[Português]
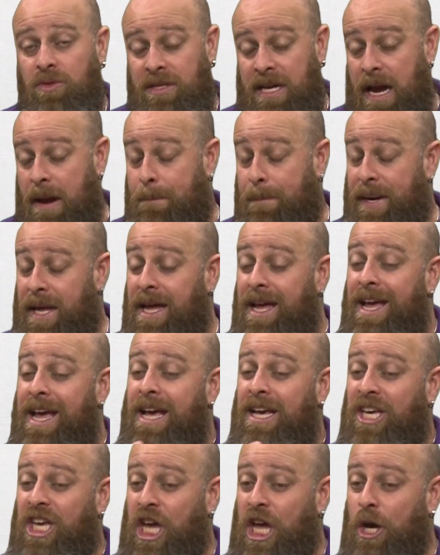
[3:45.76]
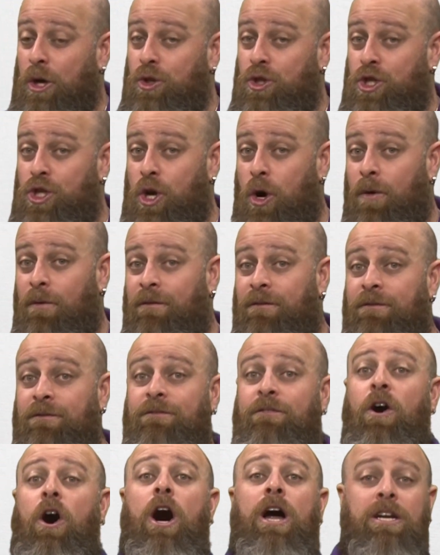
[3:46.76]
sempre que o som
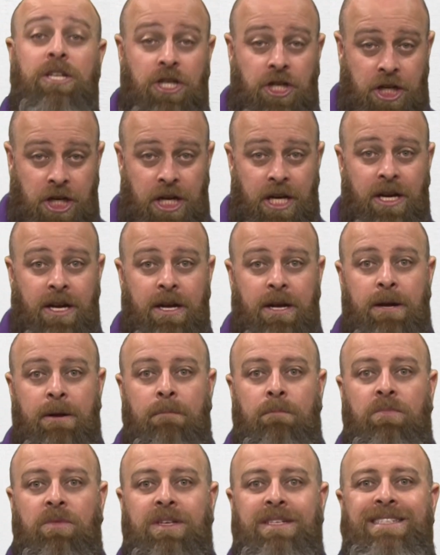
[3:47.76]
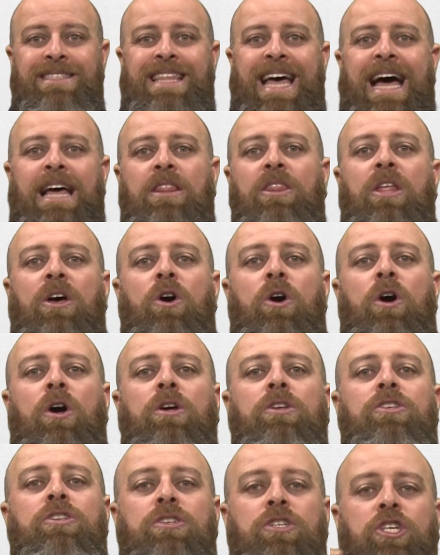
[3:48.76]
forte está
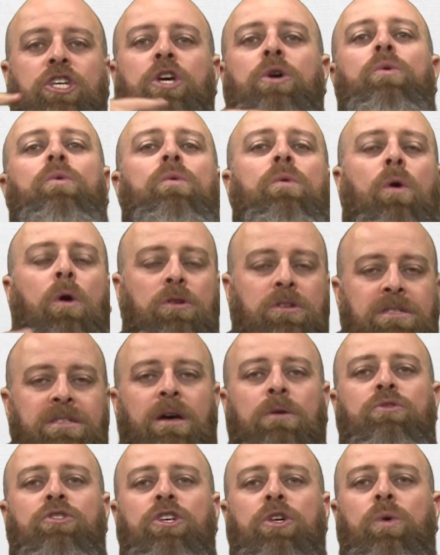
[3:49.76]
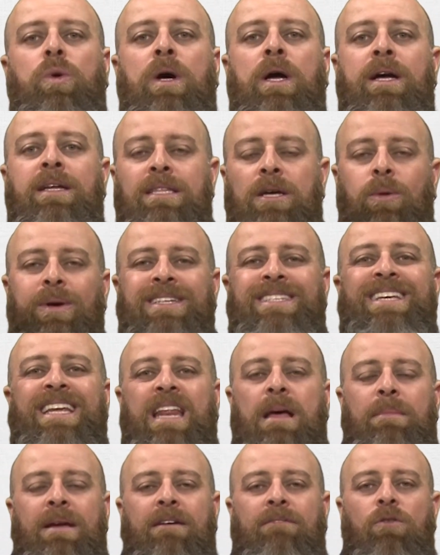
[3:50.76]
no til, onde está o til. Então esse
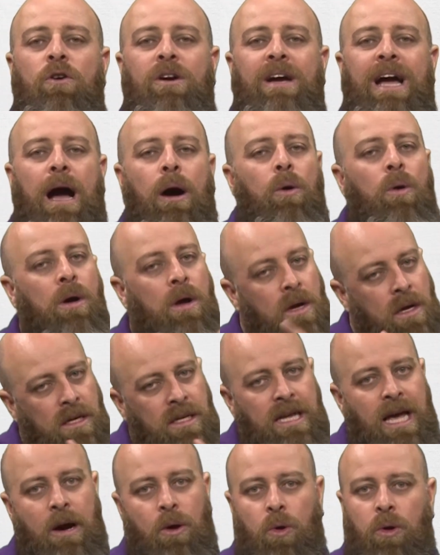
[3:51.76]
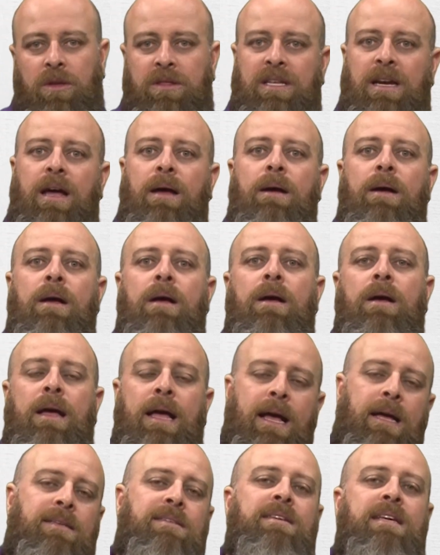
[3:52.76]
seria a minha vogal e a outra
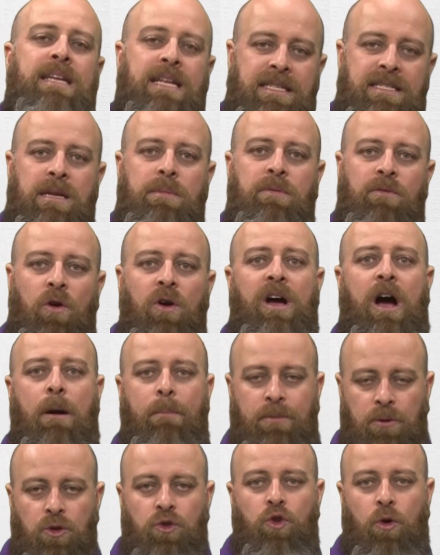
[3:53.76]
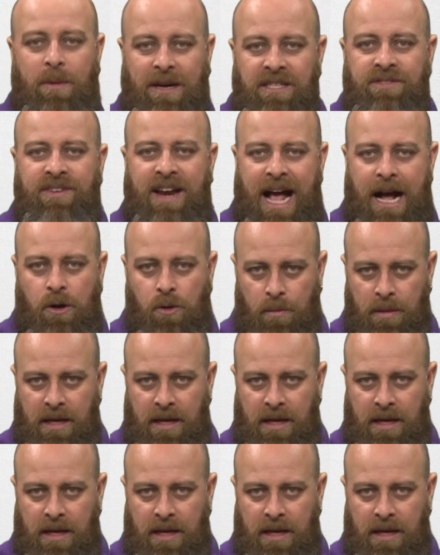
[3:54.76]
é, seria a semivogal, porque som é mais fraco,